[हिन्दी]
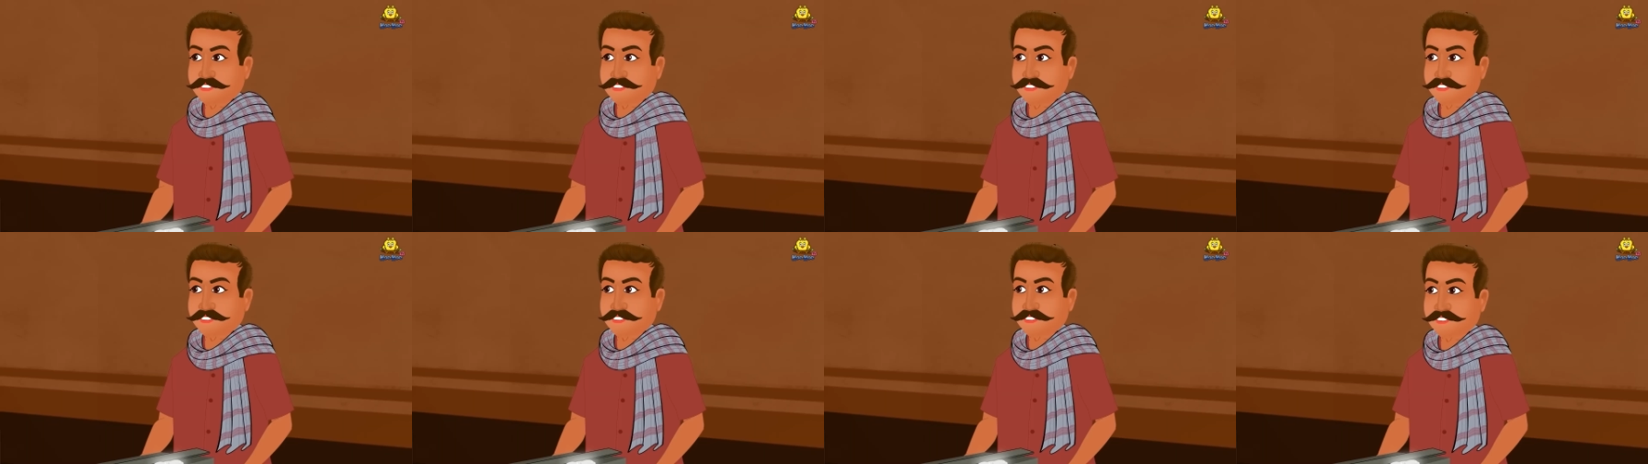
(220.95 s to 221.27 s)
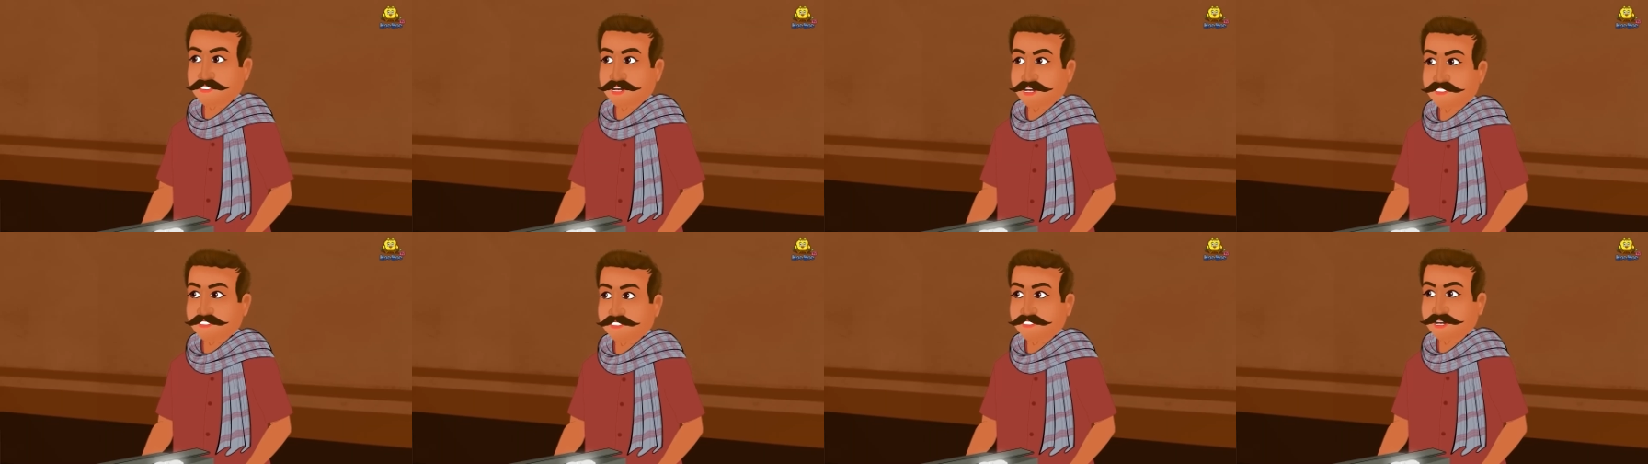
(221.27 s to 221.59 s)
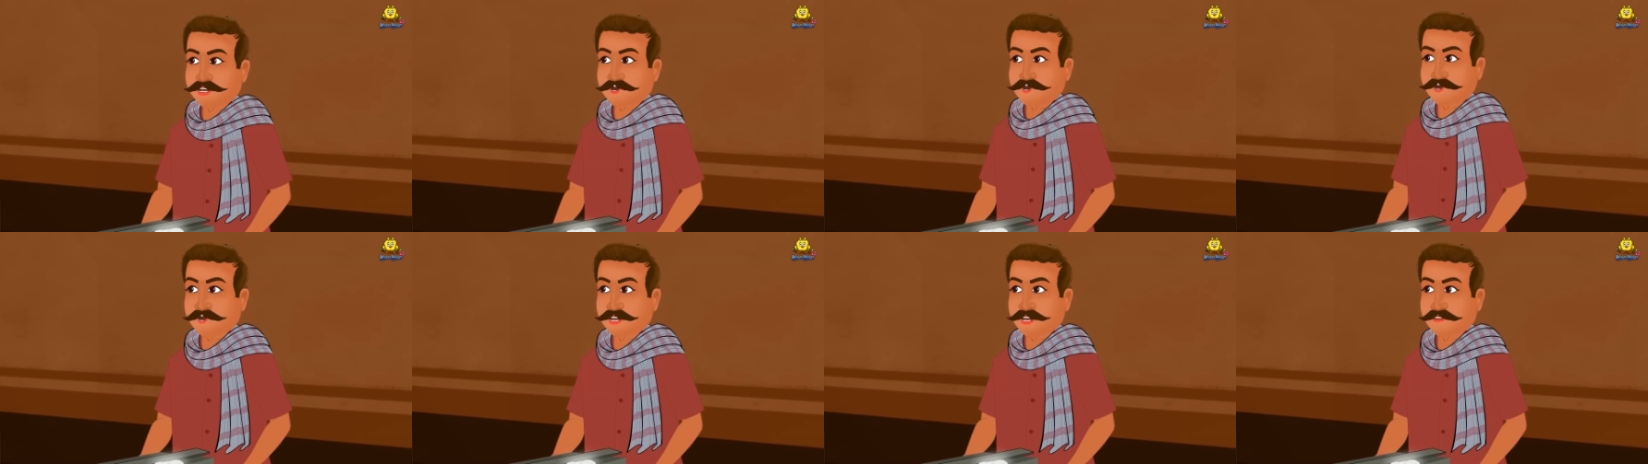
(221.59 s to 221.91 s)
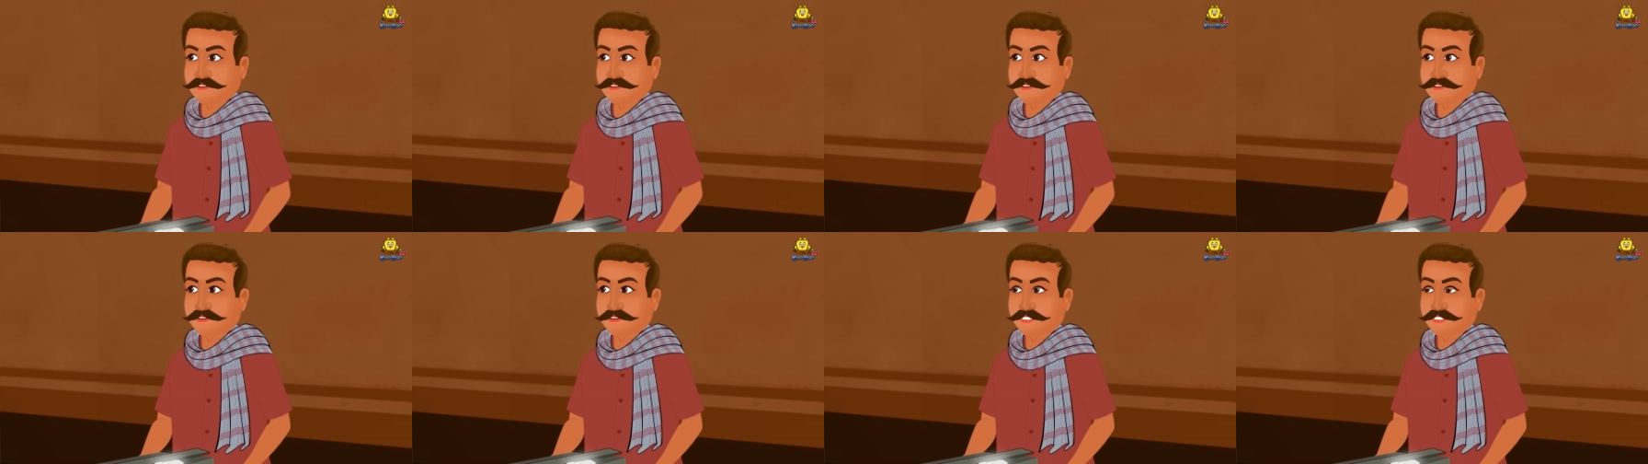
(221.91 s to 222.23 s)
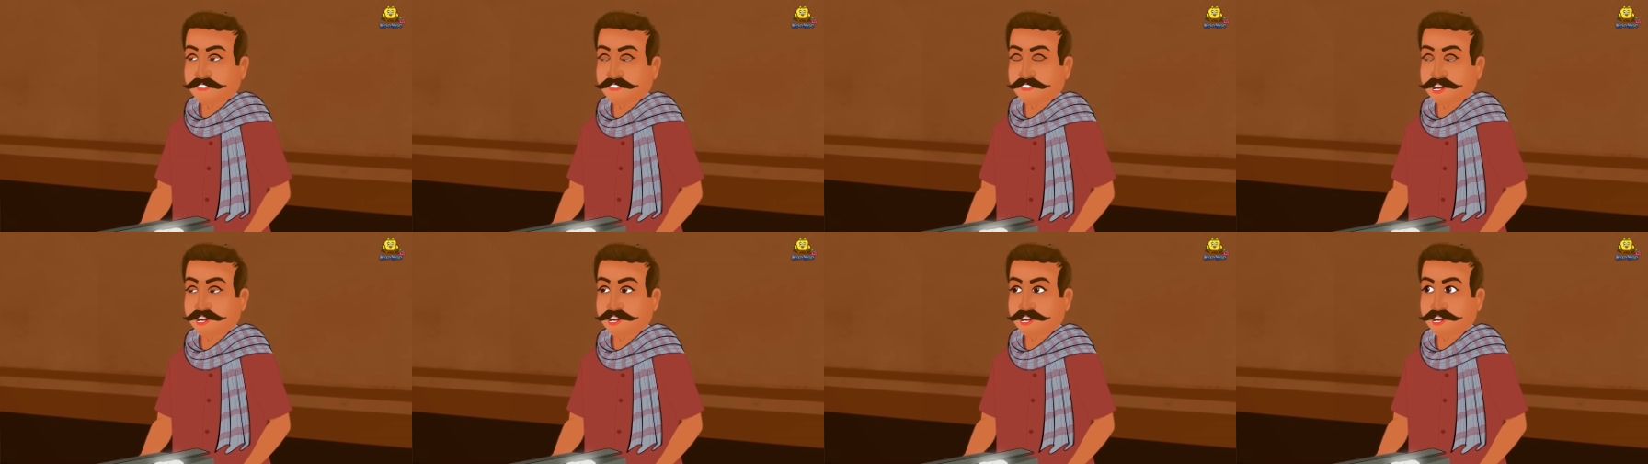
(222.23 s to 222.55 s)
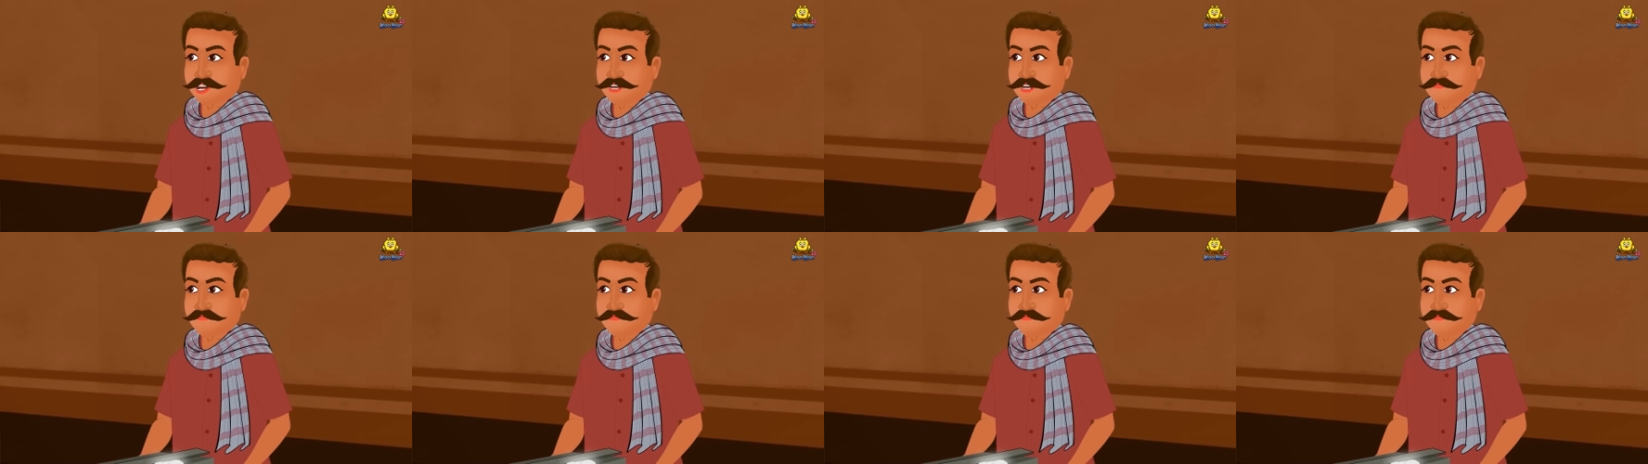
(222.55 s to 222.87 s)
इससे इतनी चमक आ रही
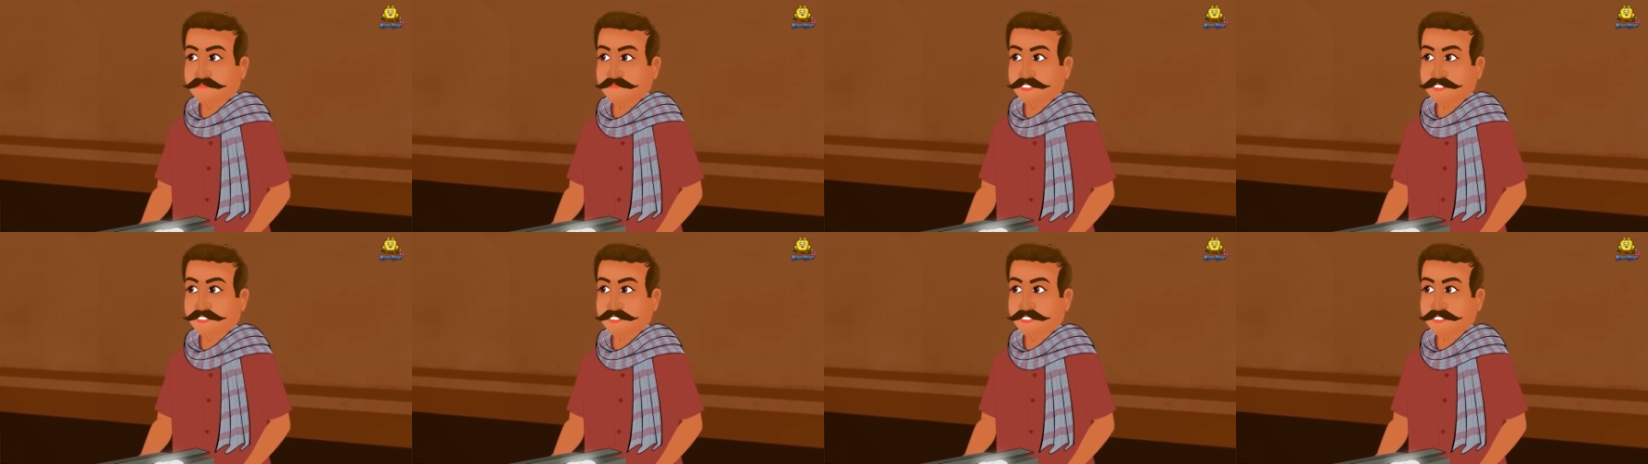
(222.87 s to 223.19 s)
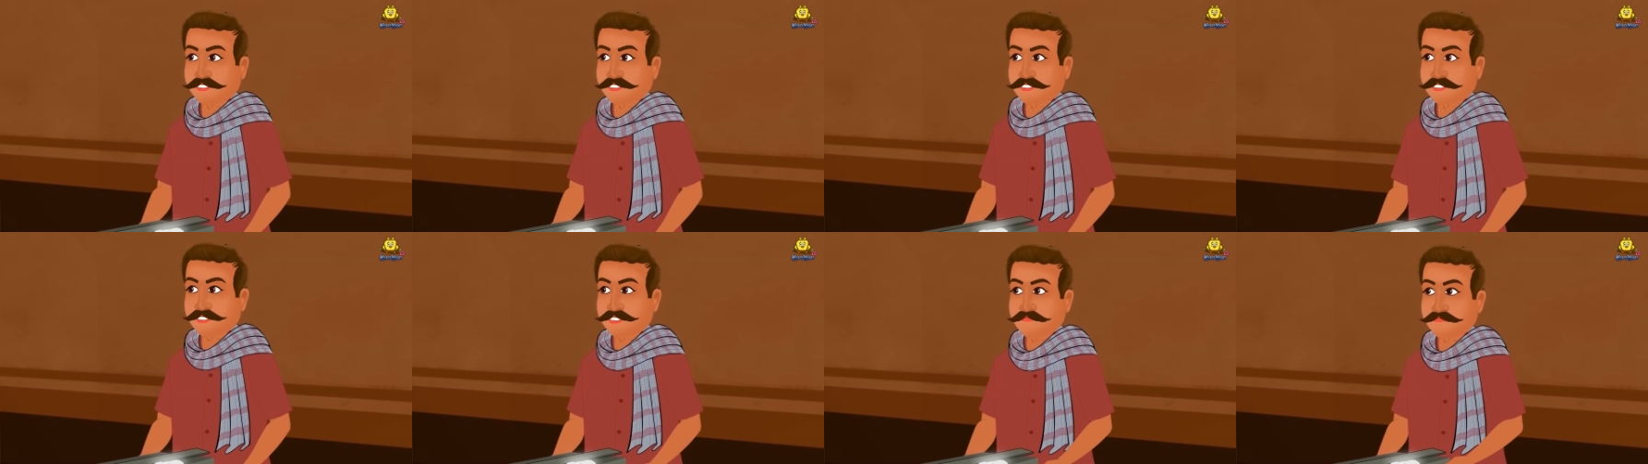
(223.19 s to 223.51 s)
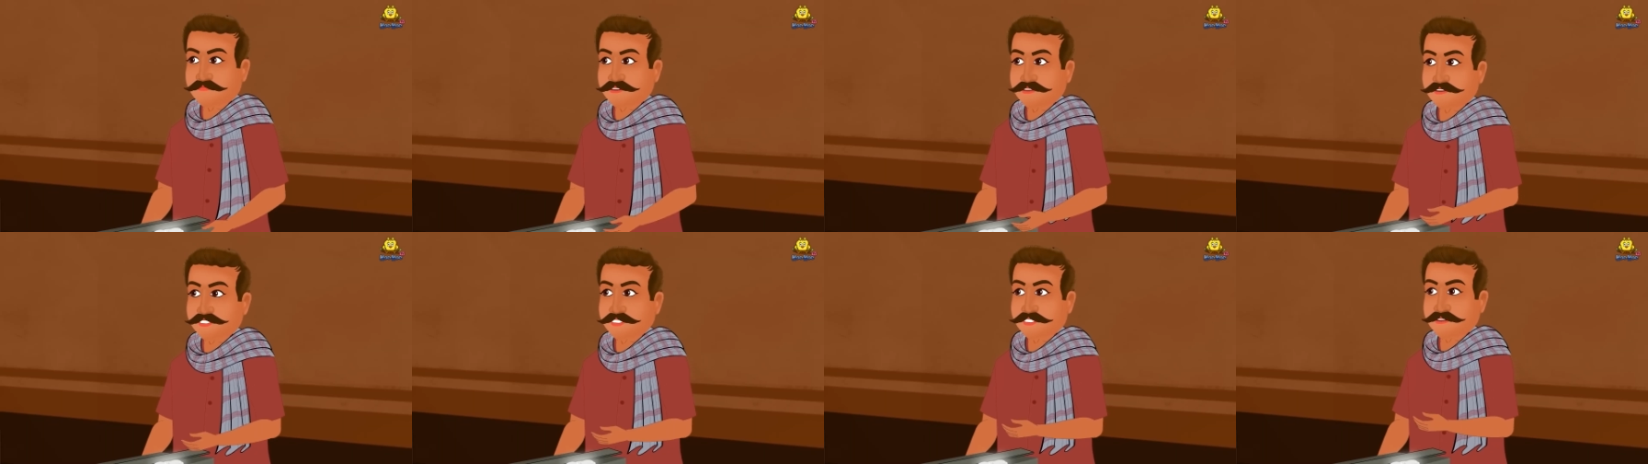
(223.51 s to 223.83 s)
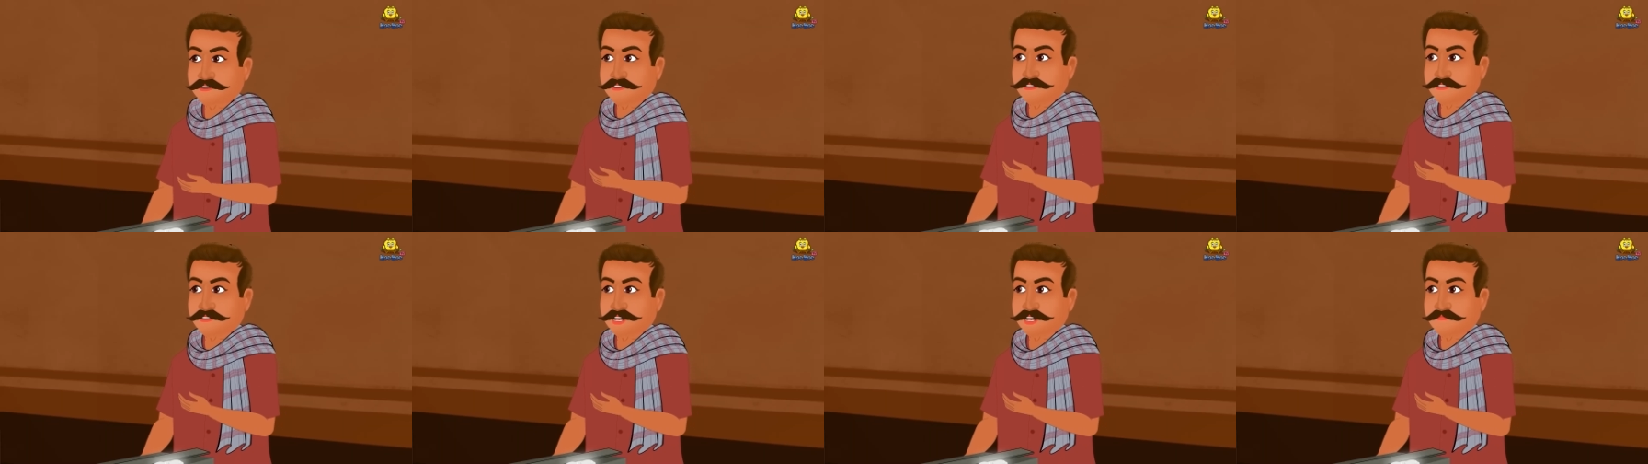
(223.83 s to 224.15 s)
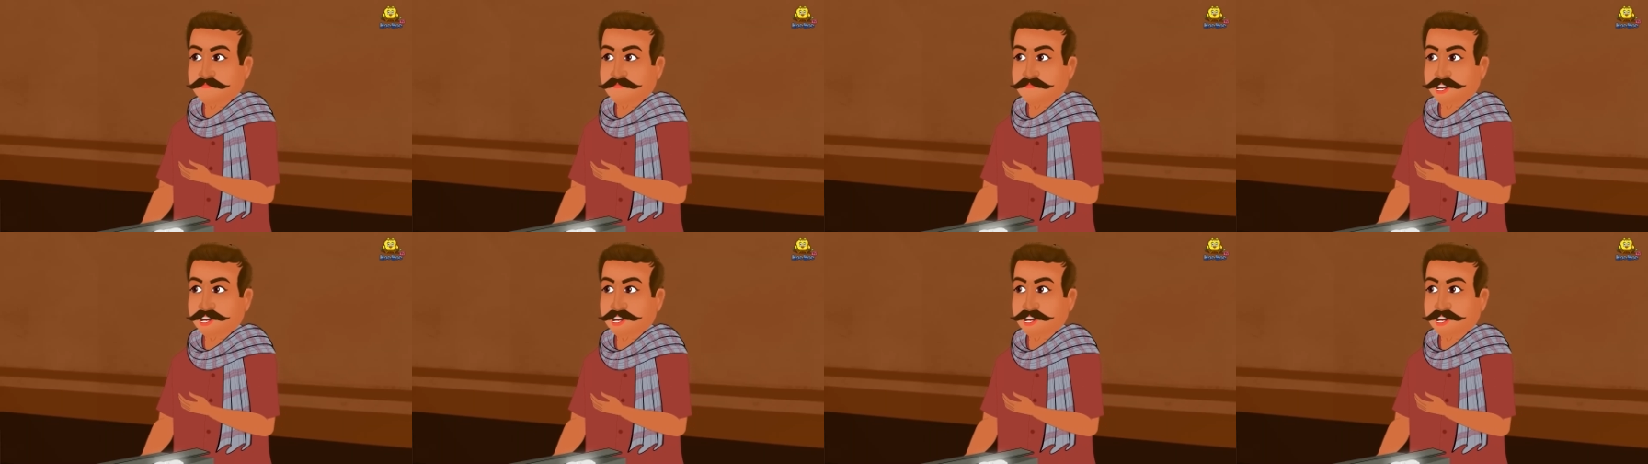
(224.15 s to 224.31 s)
है कि इस सिक्के से